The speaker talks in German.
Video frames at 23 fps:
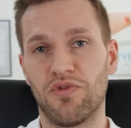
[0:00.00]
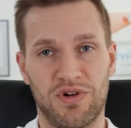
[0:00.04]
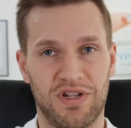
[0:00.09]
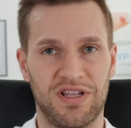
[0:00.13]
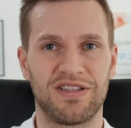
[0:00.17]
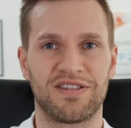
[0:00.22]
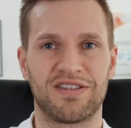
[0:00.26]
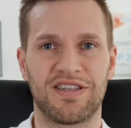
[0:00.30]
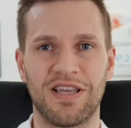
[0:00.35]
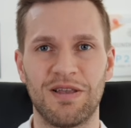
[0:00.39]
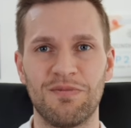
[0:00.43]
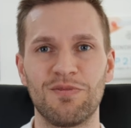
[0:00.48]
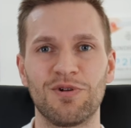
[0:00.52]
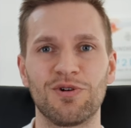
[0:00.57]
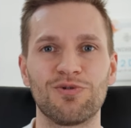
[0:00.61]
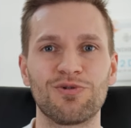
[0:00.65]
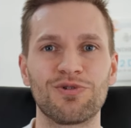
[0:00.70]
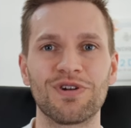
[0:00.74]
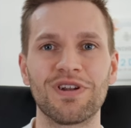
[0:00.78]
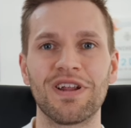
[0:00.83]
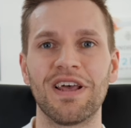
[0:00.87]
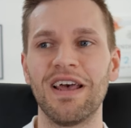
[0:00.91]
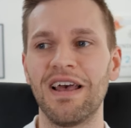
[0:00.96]
oder in 10
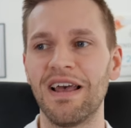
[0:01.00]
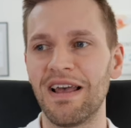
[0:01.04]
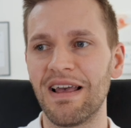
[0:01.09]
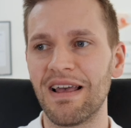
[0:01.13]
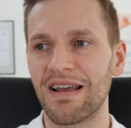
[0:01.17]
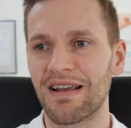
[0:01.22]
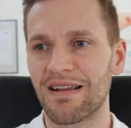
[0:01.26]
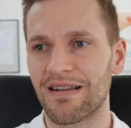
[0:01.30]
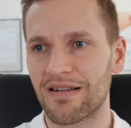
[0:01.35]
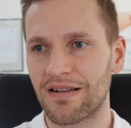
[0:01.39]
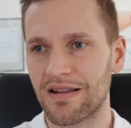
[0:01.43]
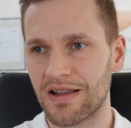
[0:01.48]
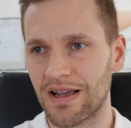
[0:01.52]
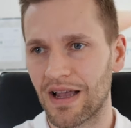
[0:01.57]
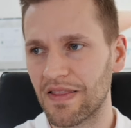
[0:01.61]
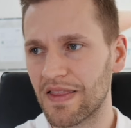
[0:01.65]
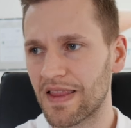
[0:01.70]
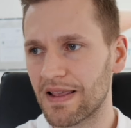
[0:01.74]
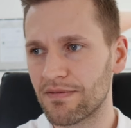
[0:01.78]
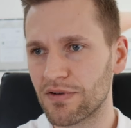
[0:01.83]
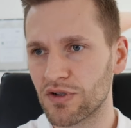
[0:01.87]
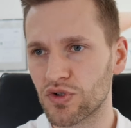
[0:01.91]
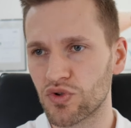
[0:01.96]
Minuten, kann
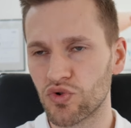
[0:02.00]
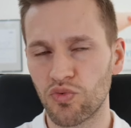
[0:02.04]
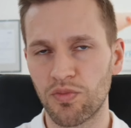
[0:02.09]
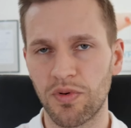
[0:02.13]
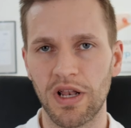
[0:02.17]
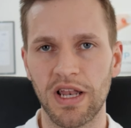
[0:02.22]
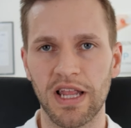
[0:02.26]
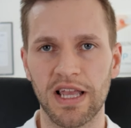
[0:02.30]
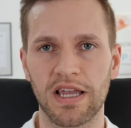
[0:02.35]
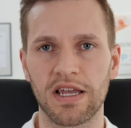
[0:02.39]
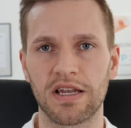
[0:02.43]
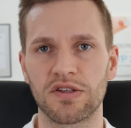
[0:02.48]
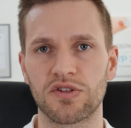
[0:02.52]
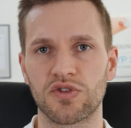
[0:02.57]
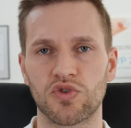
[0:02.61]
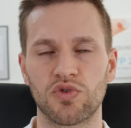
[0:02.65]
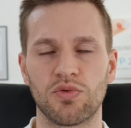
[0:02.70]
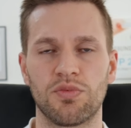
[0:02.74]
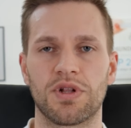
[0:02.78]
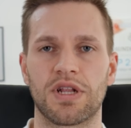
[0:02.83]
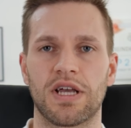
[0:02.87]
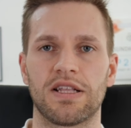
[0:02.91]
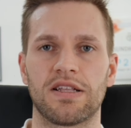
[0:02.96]
da was super Leckeres
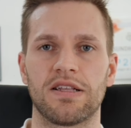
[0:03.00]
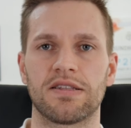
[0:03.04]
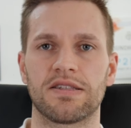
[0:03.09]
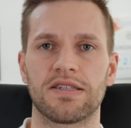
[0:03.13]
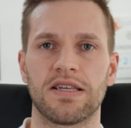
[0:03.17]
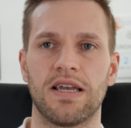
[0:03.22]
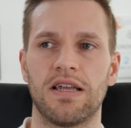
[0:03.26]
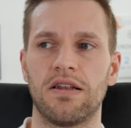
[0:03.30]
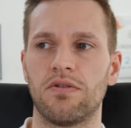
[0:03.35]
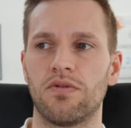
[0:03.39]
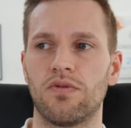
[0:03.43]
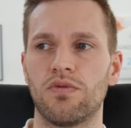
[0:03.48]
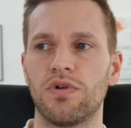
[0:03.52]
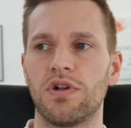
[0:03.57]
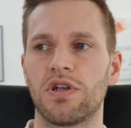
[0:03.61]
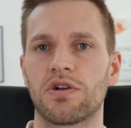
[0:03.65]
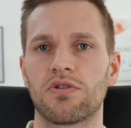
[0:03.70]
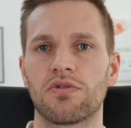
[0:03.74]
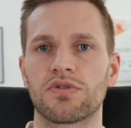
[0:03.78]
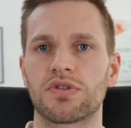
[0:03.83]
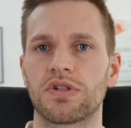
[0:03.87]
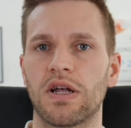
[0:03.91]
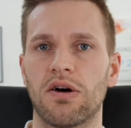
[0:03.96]
zubereitet sein, ohne
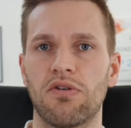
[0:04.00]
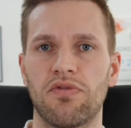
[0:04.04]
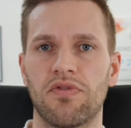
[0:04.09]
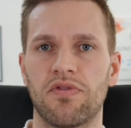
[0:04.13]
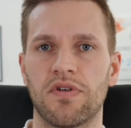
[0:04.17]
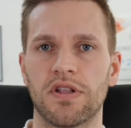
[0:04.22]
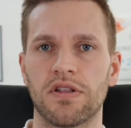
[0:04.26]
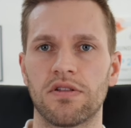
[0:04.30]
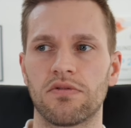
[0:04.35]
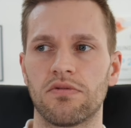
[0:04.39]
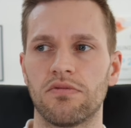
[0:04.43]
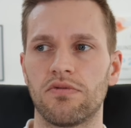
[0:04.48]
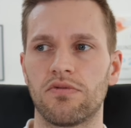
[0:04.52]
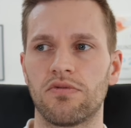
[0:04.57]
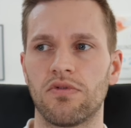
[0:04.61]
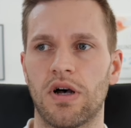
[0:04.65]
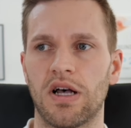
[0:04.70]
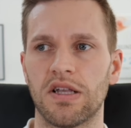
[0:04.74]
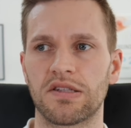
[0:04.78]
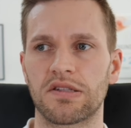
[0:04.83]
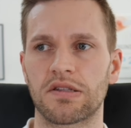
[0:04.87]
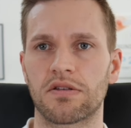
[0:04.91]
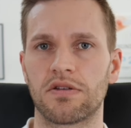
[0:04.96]
großen Aufwand und du
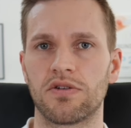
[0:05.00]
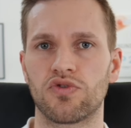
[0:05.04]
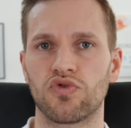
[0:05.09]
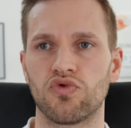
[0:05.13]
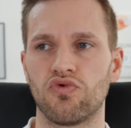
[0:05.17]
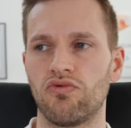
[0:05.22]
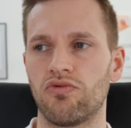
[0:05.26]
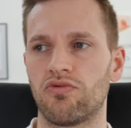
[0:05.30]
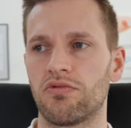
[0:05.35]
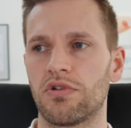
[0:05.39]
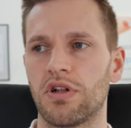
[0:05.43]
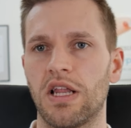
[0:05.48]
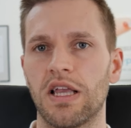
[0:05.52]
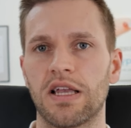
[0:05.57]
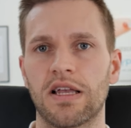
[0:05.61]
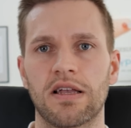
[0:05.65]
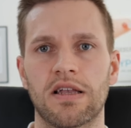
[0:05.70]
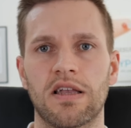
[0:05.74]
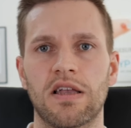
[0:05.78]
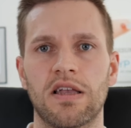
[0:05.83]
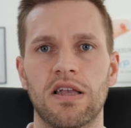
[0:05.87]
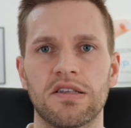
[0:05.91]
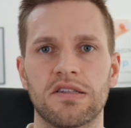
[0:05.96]
hast gesund und lecker
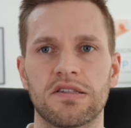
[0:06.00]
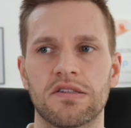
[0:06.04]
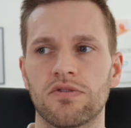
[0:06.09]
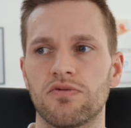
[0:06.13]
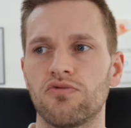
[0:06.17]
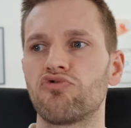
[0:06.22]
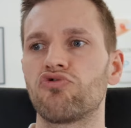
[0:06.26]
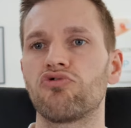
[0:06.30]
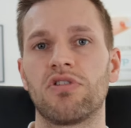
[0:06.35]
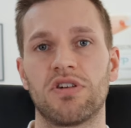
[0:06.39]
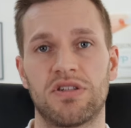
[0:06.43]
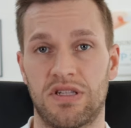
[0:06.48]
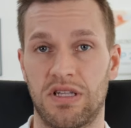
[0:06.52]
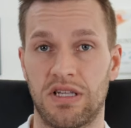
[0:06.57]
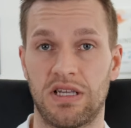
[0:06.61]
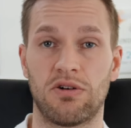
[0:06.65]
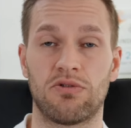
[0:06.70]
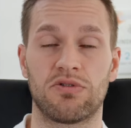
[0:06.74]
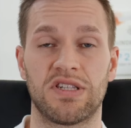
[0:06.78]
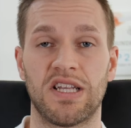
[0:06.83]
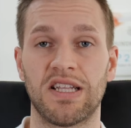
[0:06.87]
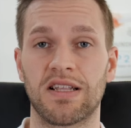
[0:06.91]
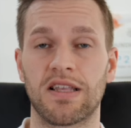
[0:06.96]
gegessen und du hast dich
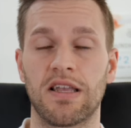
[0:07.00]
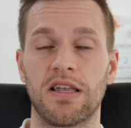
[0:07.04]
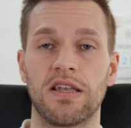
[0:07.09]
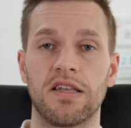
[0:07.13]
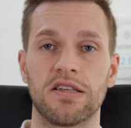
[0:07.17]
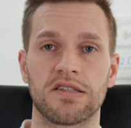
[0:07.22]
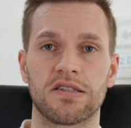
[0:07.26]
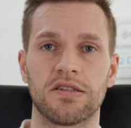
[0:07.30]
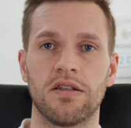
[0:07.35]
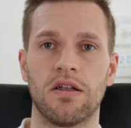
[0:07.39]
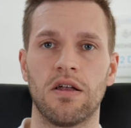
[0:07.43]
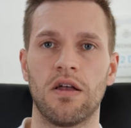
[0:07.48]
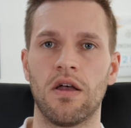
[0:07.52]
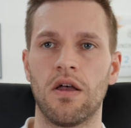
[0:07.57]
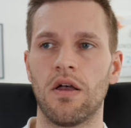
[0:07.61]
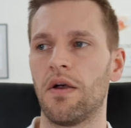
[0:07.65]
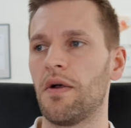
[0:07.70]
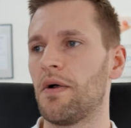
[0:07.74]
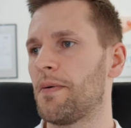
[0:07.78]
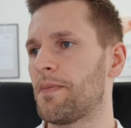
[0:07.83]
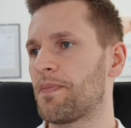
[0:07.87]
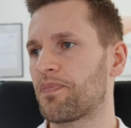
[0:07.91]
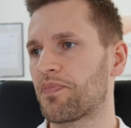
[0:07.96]
auch satt gegessen
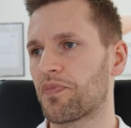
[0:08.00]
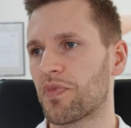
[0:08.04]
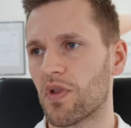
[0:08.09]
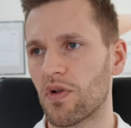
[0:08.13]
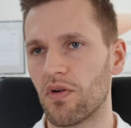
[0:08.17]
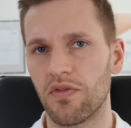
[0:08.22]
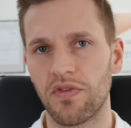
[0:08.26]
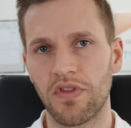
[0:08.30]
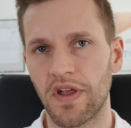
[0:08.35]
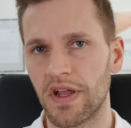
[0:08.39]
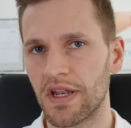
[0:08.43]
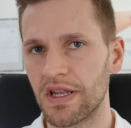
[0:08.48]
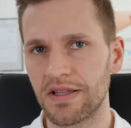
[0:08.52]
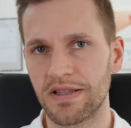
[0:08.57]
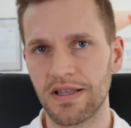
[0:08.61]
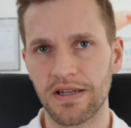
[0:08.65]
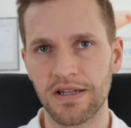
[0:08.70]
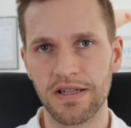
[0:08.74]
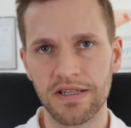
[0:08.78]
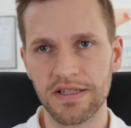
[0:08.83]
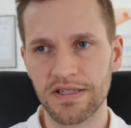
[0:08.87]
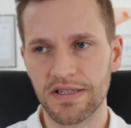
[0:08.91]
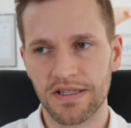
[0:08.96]
und dann,
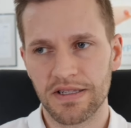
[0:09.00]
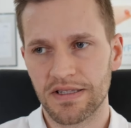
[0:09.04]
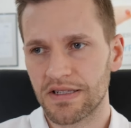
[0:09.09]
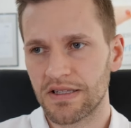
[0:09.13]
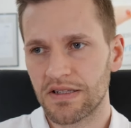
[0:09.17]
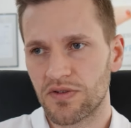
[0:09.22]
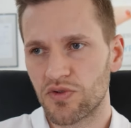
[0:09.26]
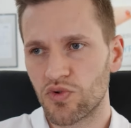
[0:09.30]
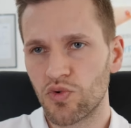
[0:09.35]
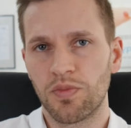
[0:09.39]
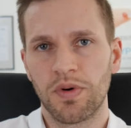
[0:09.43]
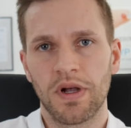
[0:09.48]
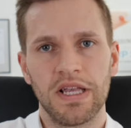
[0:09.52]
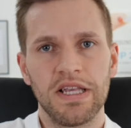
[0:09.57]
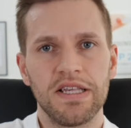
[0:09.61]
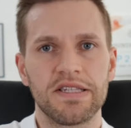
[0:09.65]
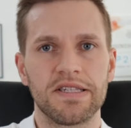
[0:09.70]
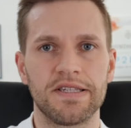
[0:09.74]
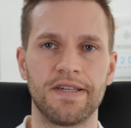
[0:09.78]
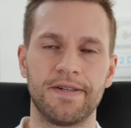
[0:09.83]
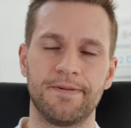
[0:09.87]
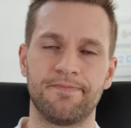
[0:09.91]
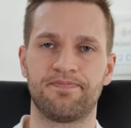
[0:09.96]
dann ist es super
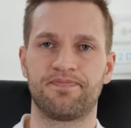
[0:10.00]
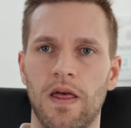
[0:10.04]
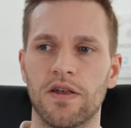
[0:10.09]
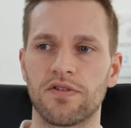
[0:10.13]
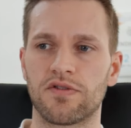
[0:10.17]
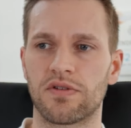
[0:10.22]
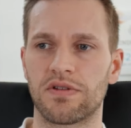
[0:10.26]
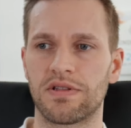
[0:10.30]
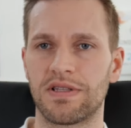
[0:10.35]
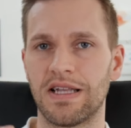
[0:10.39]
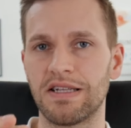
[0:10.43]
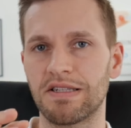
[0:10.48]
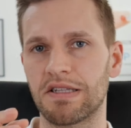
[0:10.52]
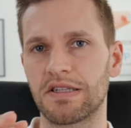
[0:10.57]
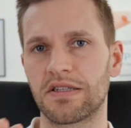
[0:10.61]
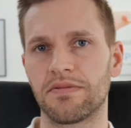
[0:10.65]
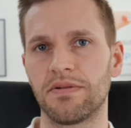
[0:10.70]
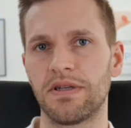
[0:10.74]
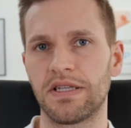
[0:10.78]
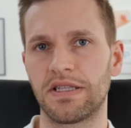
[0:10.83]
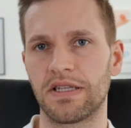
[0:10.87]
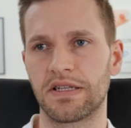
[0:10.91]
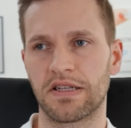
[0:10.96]
easy. Also das ist
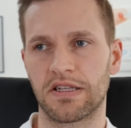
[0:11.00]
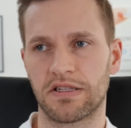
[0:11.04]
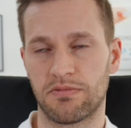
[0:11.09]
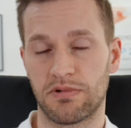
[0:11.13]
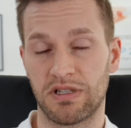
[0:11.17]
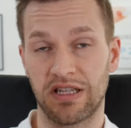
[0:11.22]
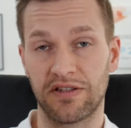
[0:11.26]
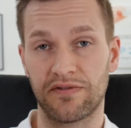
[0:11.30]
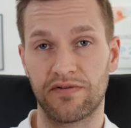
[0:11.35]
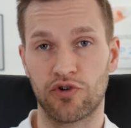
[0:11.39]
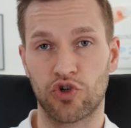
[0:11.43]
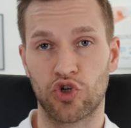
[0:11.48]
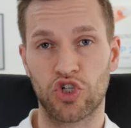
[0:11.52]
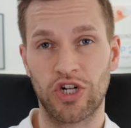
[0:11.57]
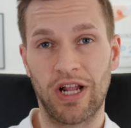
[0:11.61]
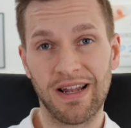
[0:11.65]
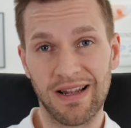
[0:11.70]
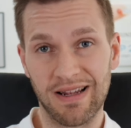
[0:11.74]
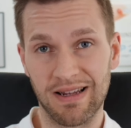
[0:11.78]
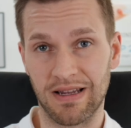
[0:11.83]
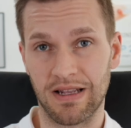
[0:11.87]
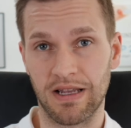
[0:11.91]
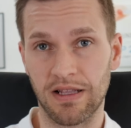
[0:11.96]
wichtig, dass man das
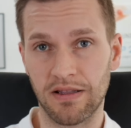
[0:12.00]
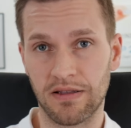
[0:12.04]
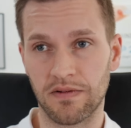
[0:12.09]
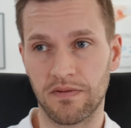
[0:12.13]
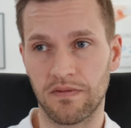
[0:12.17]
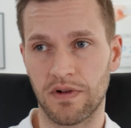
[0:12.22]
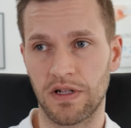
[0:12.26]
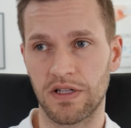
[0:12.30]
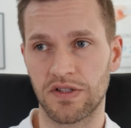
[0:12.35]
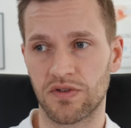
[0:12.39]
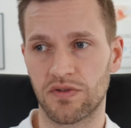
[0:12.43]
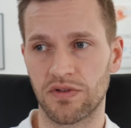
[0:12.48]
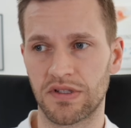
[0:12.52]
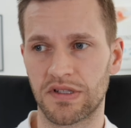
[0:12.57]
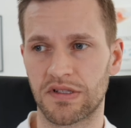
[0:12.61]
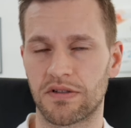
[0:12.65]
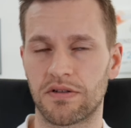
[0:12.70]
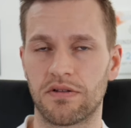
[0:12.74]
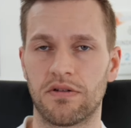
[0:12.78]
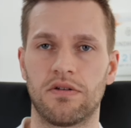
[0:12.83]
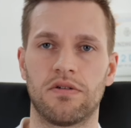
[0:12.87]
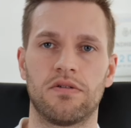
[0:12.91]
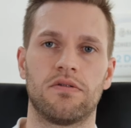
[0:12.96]
verstanden hat, weil
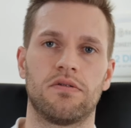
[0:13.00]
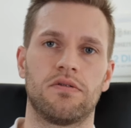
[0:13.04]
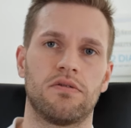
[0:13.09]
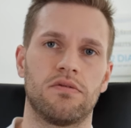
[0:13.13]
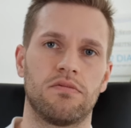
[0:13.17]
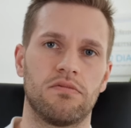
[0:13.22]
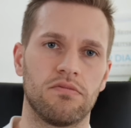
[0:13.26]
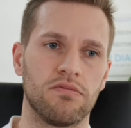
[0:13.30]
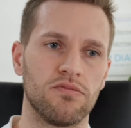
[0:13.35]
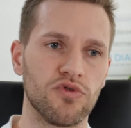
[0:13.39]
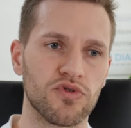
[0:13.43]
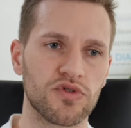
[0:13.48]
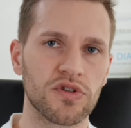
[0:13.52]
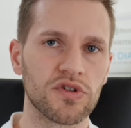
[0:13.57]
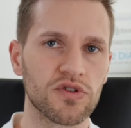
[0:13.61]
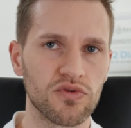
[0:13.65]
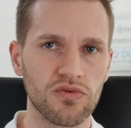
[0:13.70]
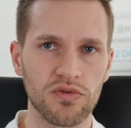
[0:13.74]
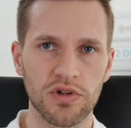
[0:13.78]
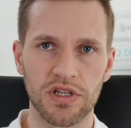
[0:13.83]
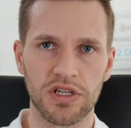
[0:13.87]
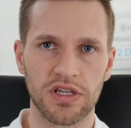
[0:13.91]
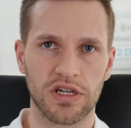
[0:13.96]
sonst müsstest
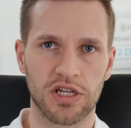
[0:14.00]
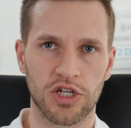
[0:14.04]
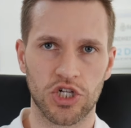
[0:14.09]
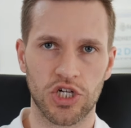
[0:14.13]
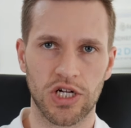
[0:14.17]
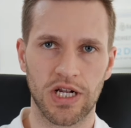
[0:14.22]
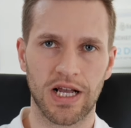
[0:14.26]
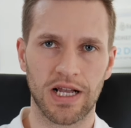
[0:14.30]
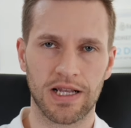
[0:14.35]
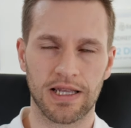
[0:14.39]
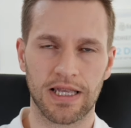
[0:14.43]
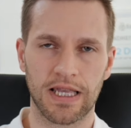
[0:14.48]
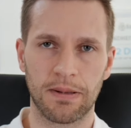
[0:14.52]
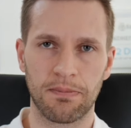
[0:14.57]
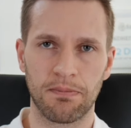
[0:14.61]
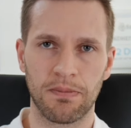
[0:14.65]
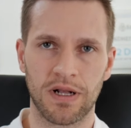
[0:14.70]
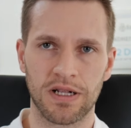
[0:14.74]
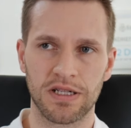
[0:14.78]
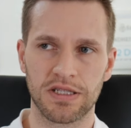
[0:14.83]
du dich ja geschlagen geben